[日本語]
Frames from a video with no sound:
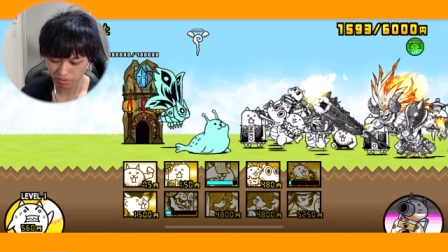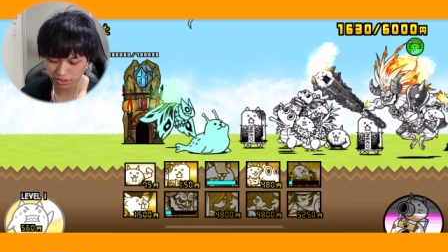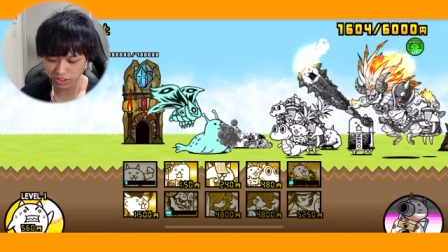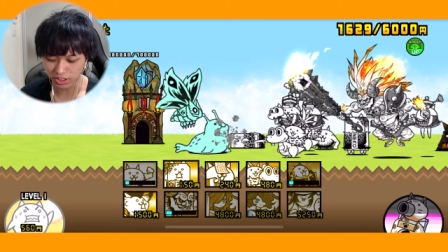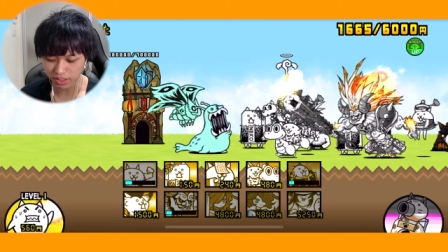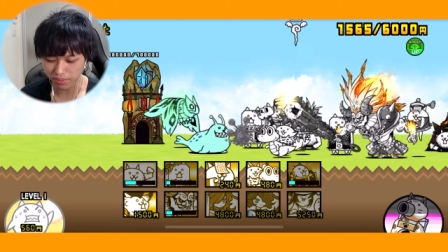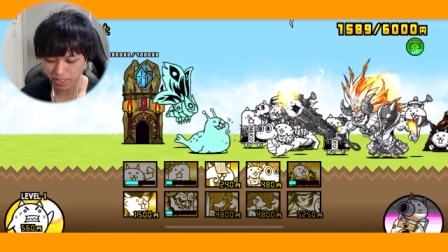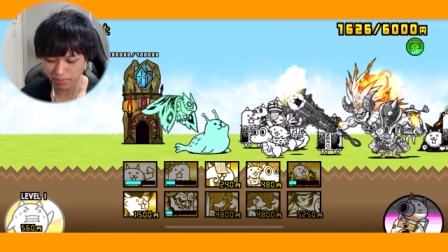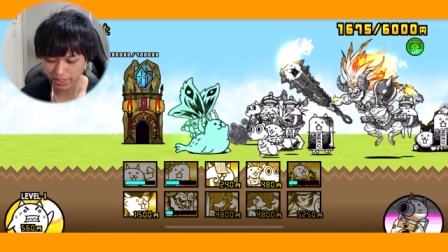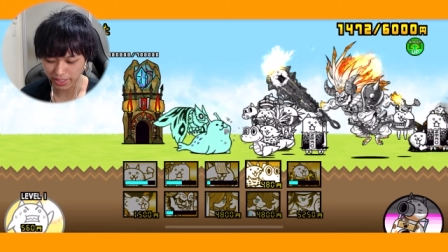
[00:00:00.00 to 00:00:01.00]
俺、そのため
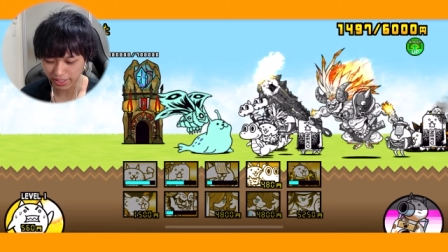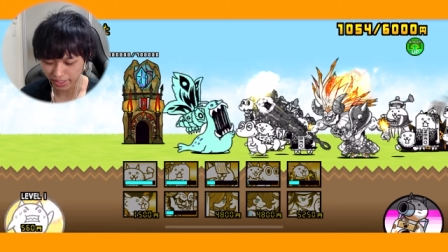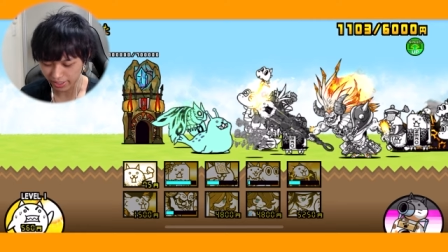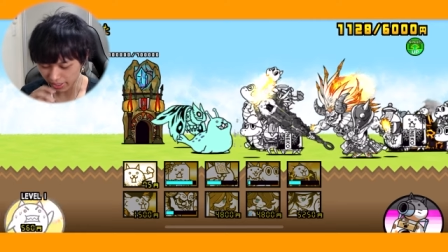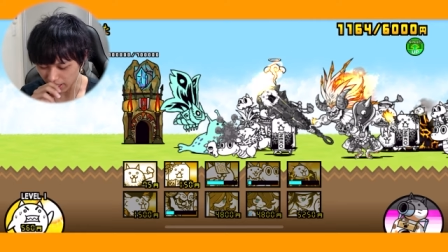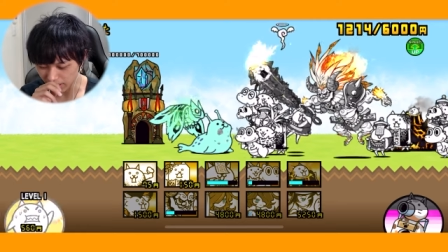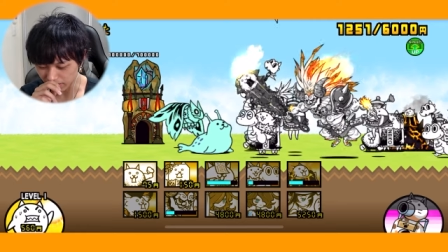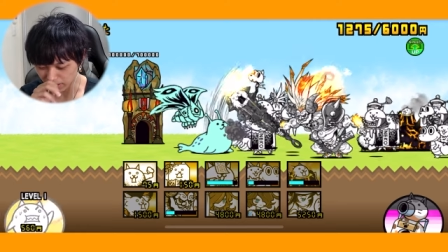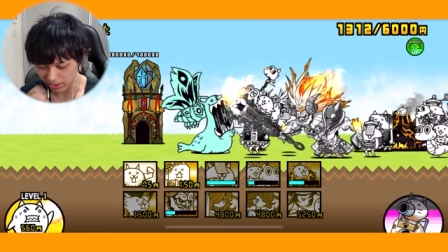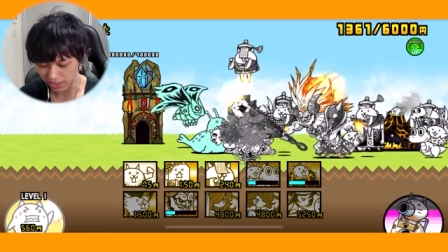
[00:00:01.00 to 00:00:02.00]
に今ね、
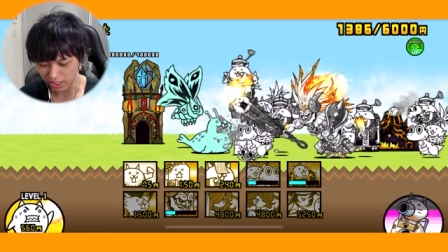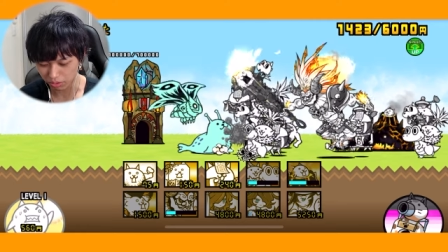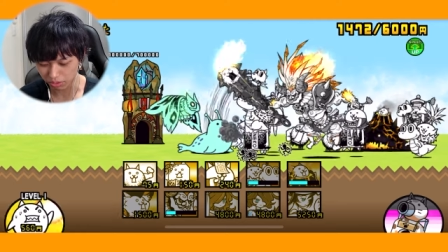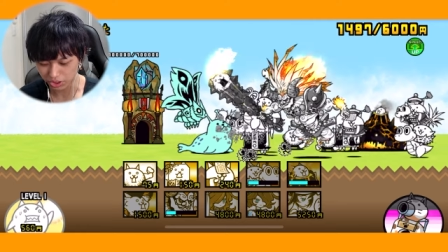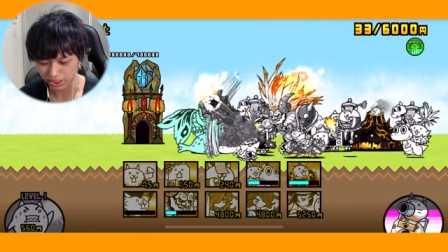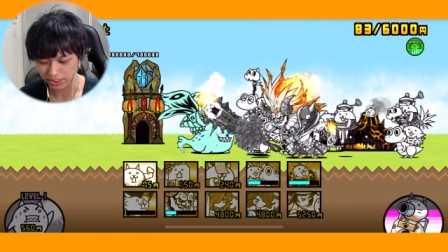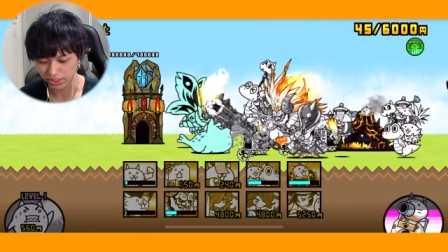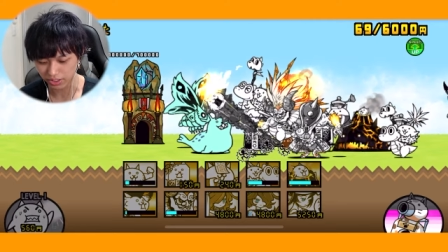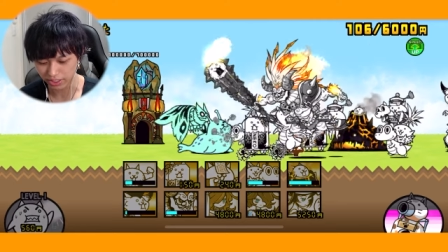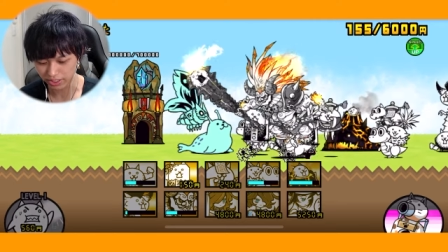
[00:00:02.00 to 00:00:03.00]
缶すげえ残してるんで
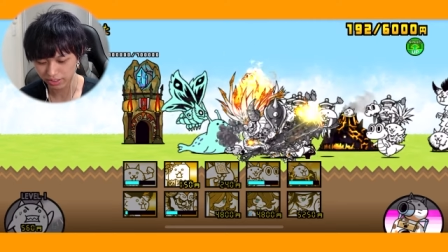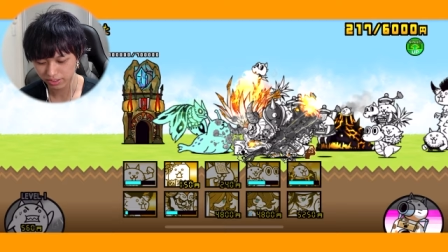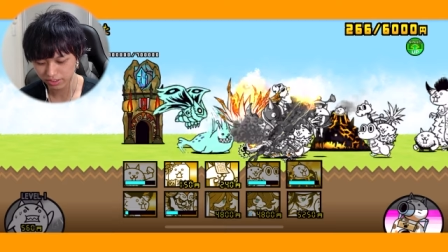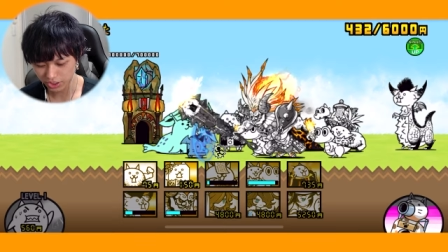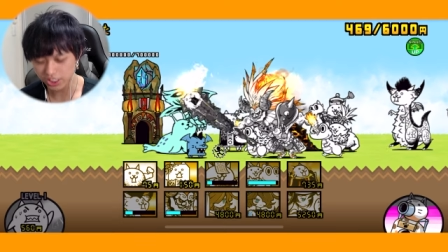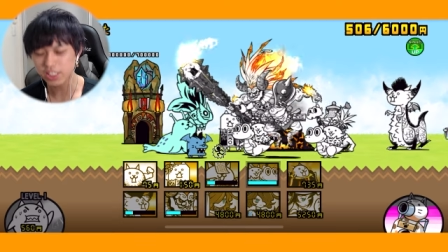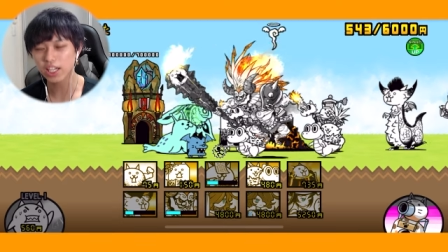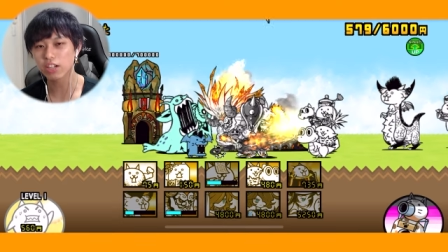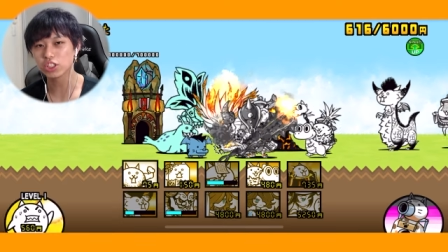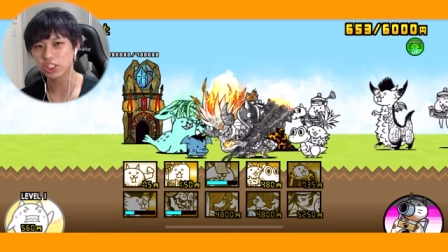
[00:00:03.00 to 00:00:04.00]
すよね。新
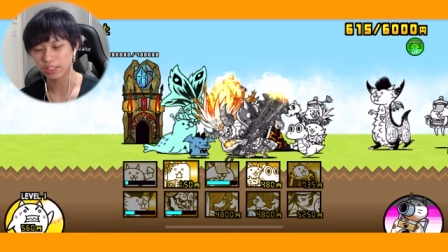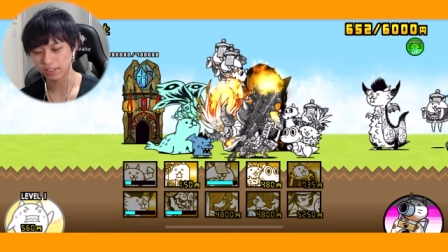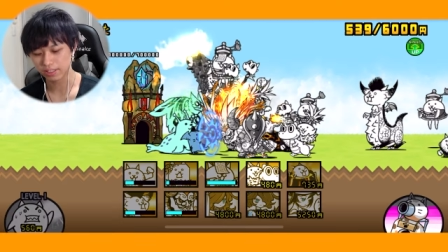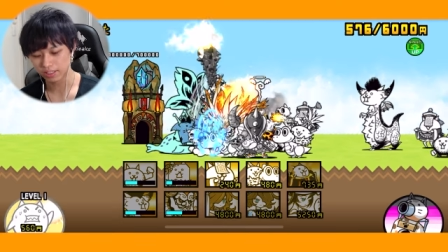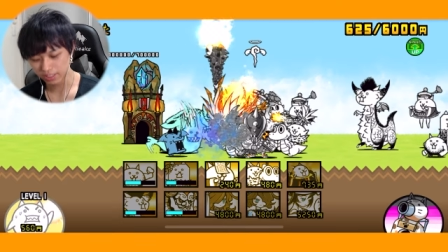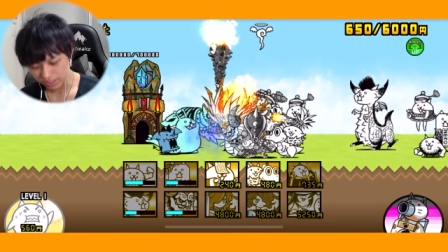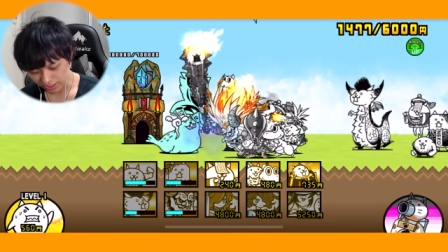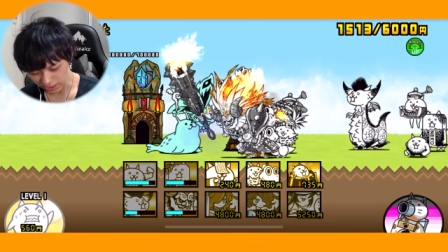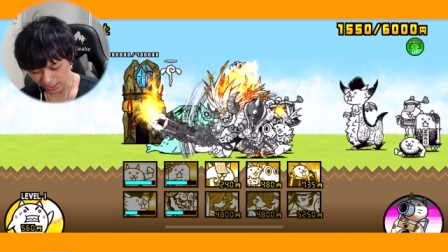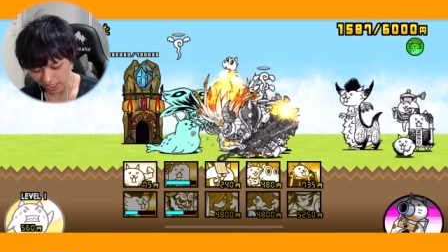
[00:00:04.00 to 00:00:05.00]
キャラ欲しい。
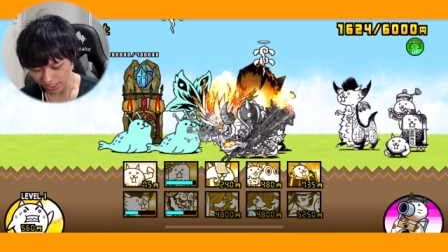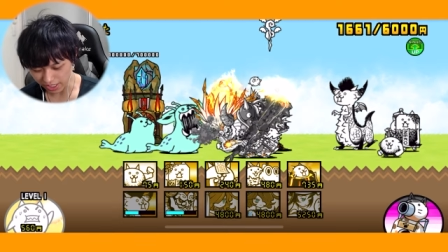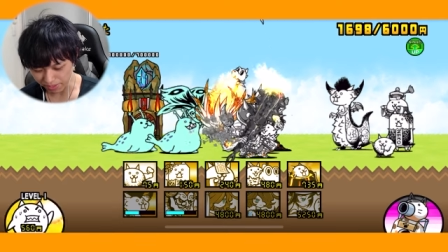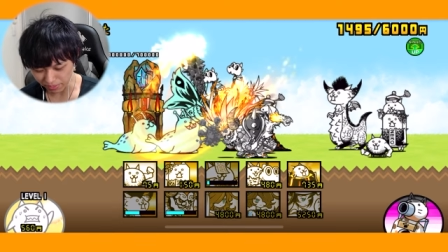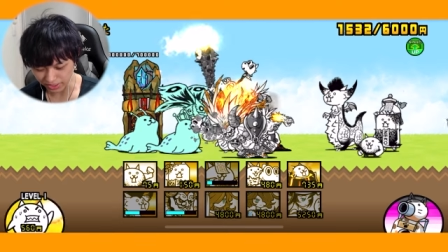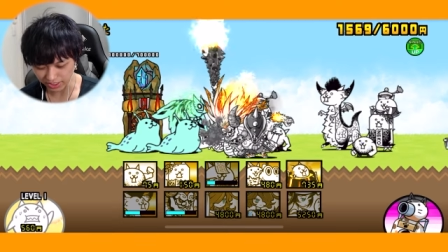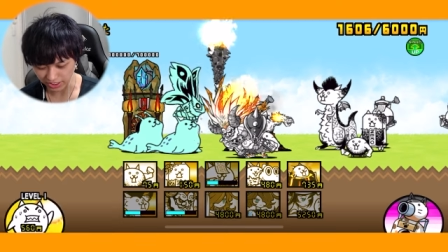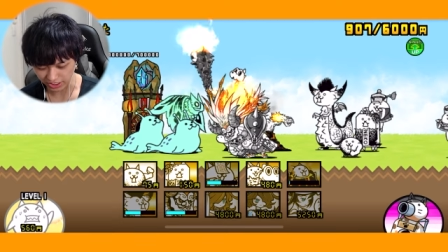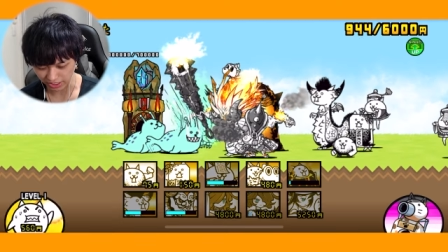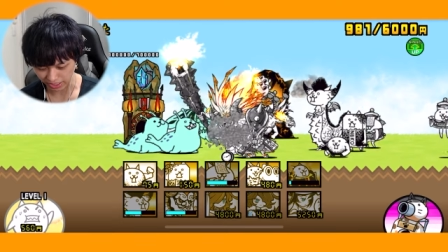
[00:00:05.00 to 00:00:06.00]
さすがに年末
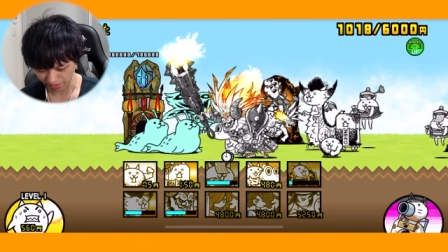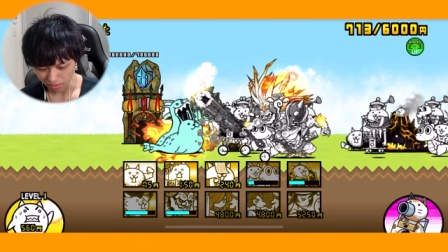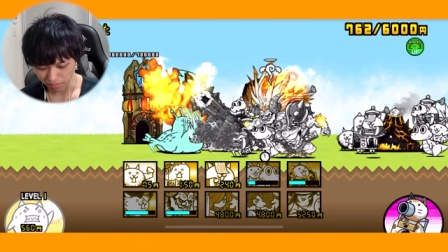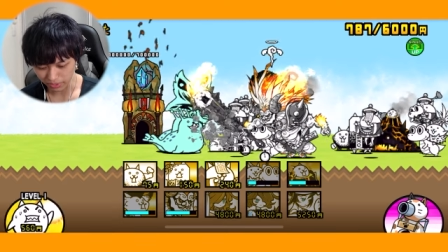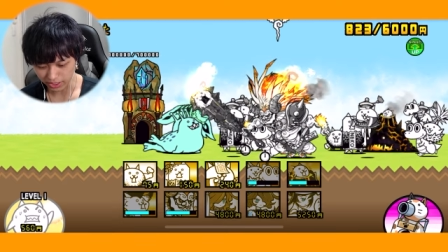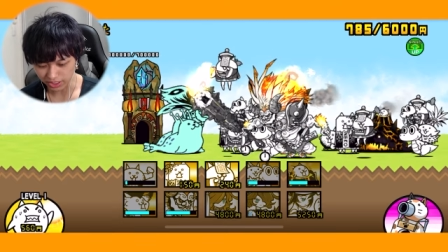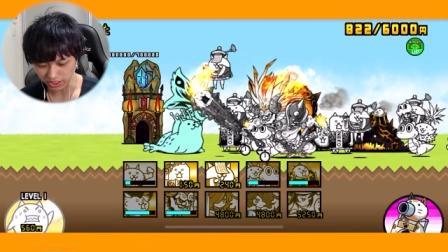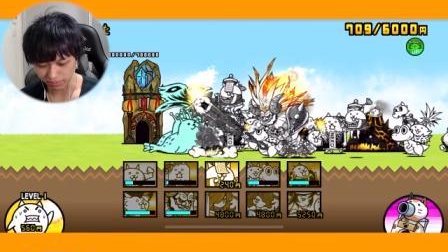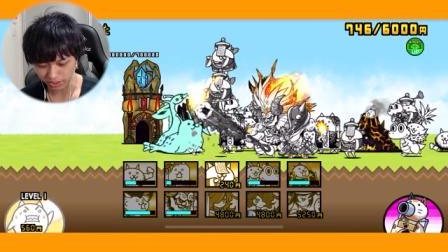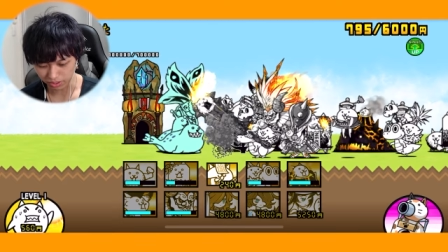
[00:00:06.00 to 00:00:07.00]
年始ね、また
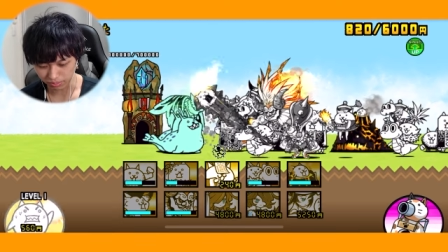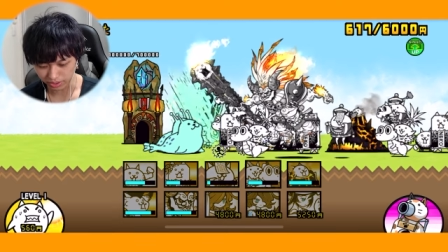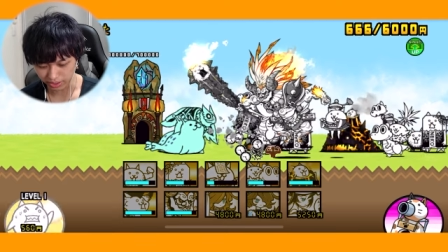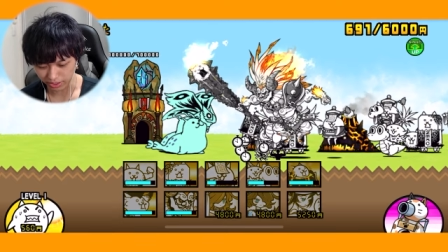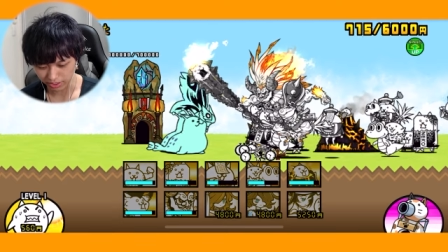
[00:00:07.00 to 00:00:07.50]
ガチャもあると思うんで。